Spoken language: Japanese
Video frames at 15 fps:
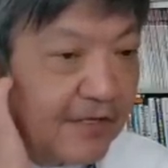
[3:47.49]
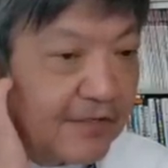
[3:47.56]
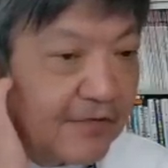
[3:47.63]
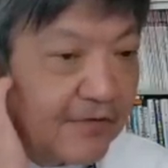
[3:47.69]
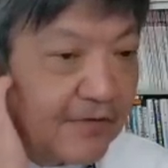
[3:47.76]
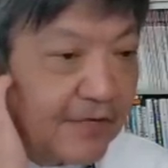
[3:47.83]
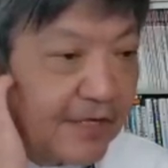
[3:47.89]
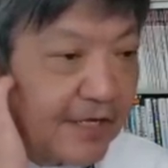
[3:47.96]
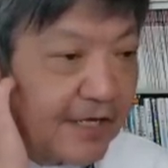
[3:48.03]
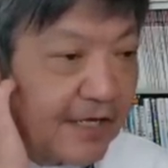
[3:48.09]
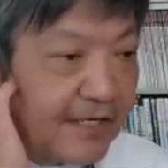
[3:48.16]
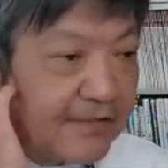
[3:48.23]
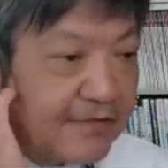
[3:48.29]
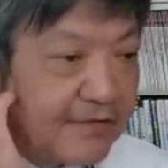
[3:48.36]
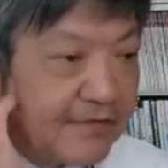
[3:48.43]
と
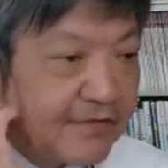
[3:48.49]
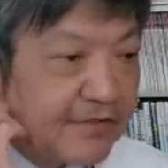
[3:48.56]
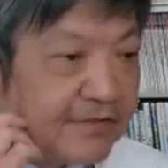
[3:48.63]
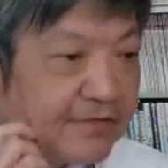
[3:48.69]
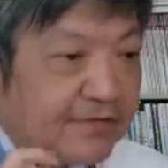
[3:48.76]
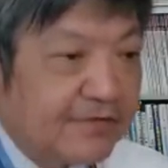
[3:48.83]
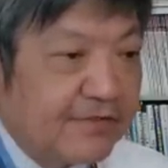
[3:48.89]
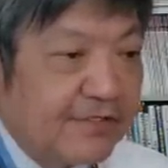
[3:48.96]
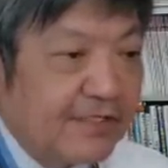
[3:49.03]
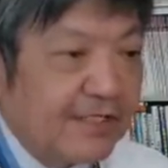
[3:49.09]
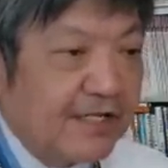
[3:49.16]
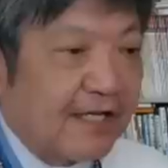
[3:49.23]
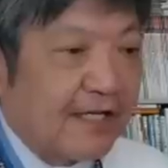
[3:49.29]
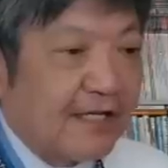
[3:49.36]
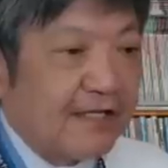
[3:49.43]
願う習氏
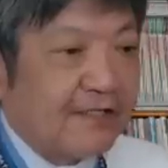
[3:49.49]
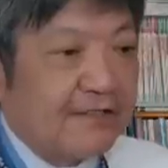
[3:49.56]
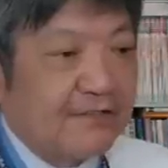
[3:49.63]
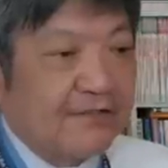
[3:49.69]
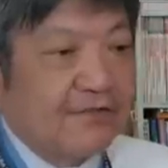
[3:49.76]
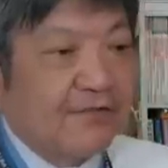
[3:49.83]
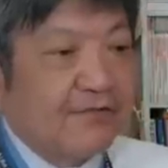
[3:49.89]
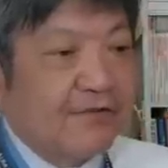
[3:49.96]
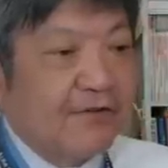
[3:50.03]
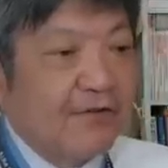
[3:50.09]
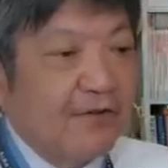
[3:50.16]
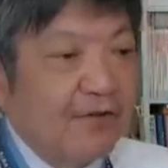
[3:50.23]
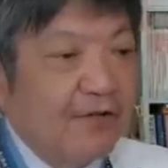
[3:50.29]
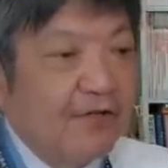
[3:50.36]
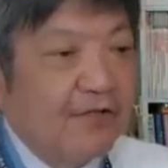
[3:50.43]
が、その
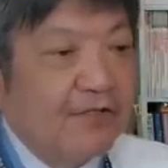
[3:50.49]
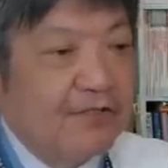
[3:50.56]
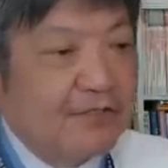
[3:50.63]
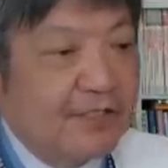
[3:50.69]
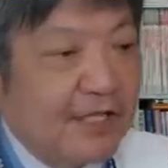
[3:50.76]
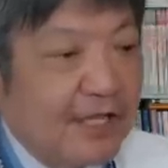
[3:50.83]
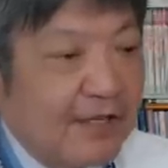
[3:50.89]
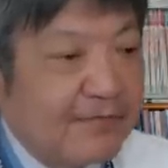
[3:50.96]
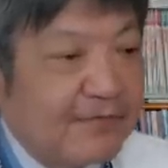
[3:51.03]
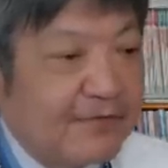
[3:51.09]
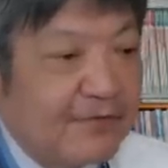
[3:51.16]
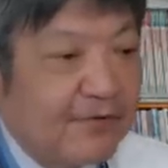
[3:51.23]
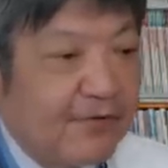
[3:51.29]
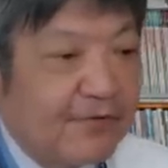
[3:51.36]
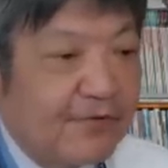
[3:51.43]

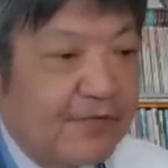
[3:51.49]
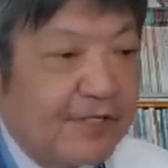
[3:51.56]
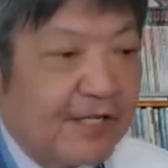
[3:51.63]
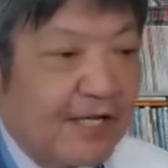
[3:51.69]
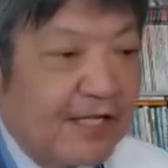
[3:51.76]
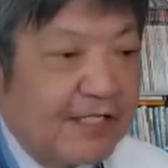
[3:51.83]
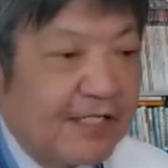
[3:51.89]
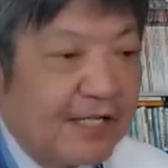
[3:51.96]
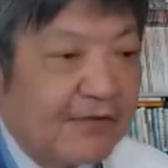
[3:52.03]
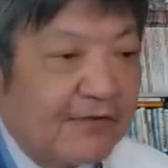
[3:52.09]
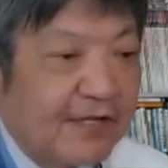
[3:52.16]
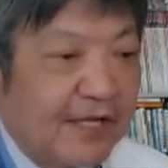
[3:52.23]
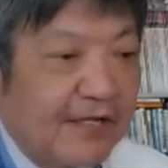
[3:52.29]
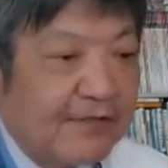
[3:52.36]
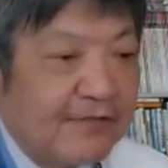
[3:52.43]
スケープゴードにアジアの
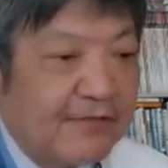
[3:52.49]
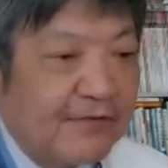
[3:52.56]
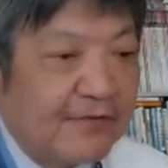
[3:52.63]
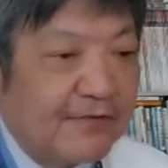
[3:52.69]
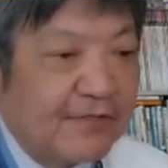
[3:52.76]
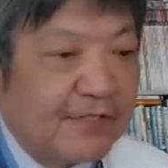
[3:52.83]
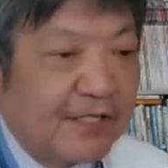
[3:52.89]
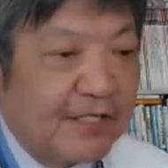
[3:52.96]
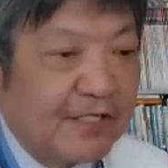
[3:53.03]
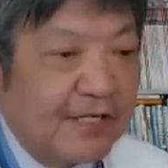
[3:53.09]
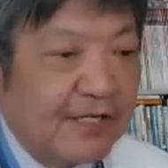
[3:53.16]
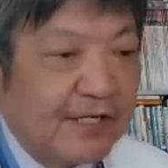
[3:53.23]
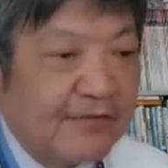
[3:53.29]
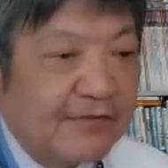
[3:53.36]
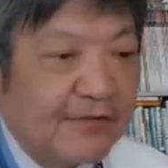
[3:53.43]
大富豪として知
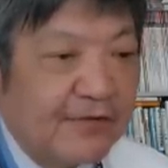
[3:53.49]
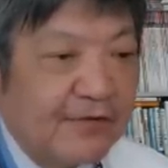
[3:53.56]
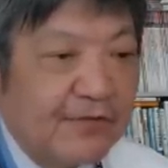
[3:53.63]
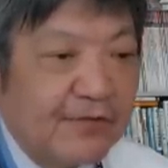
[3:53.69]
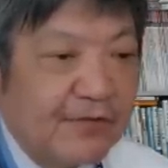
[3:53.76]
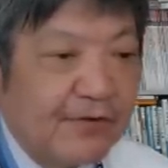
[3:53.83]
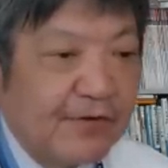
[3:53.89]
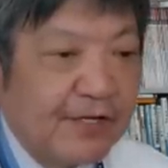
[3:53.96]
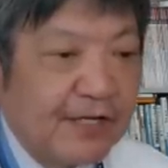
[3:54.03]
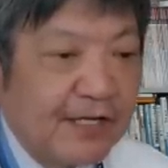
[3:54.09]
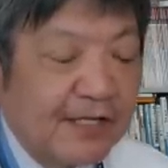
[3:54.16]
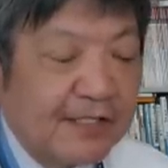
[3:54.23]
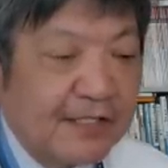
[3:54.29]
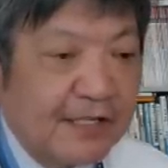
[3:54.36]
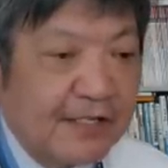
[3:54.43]
られる挙手を
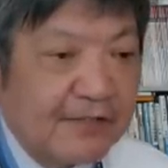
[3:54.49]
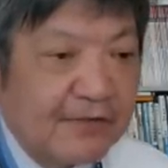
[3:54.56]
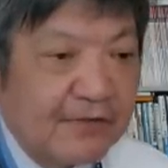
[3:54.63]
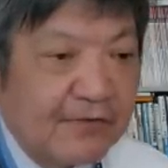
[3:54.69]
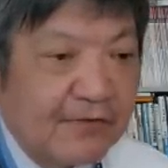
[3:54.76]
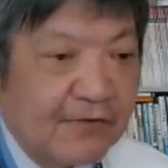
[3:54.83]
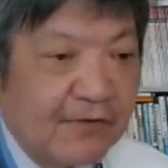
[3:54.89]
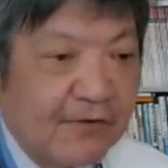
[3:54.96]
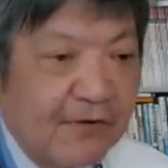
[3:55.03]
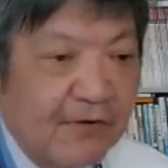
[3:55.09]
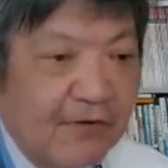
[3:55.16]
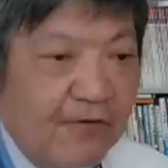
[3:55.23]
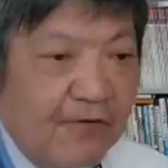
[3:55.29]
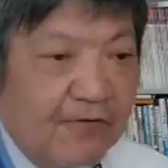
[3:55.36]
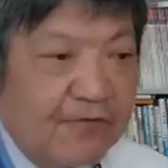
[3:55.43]
選んだとの
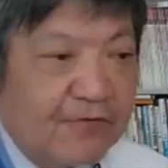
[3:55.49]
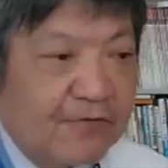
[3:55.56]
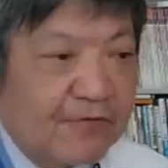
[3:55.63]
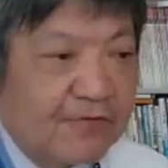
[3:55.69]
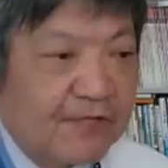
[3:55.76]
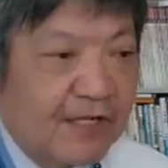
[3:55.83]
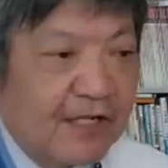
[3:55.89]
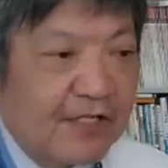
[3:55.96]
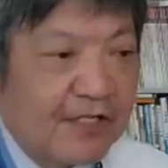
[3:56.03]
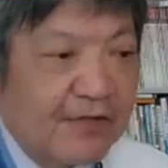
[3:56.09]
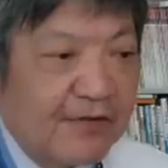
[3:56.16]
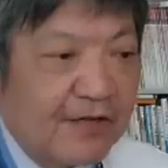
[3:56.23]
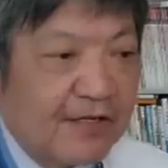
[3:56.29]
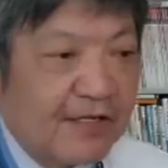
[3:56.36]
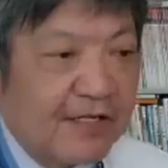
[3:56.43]
憶測がに
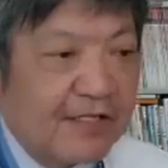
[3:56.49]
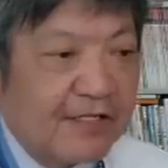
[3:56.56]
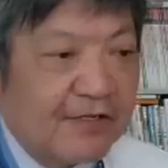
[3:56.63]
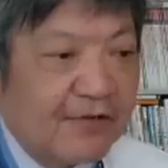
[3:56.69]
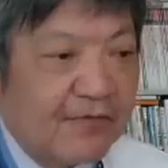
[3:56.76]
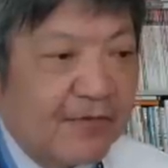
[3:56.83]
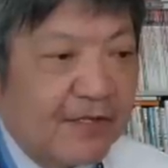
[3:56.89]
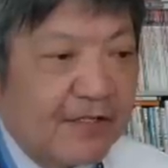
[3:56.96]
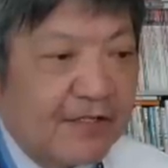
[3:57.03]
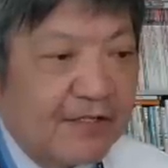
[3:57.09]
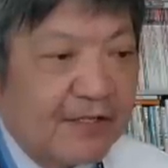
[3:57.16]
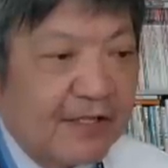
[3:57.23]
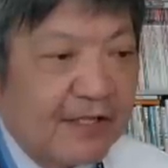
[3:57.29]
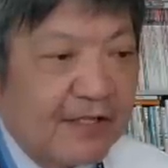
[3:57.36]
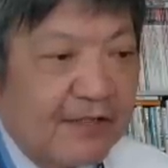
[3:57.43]
わかに広まっ
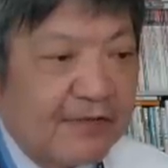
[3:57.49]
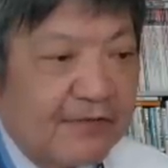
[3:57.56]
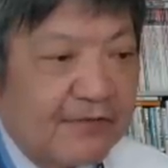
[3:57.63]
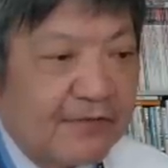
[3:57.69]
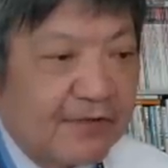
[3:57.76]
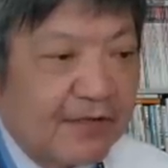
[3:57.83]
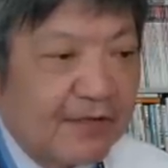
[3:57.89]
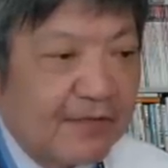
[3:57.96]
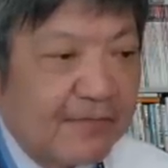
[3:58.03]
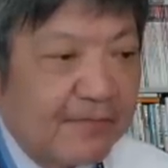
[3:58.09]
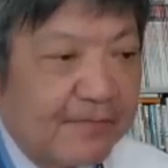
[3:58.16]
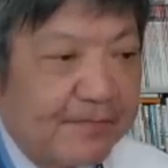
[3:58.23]
ているのだと。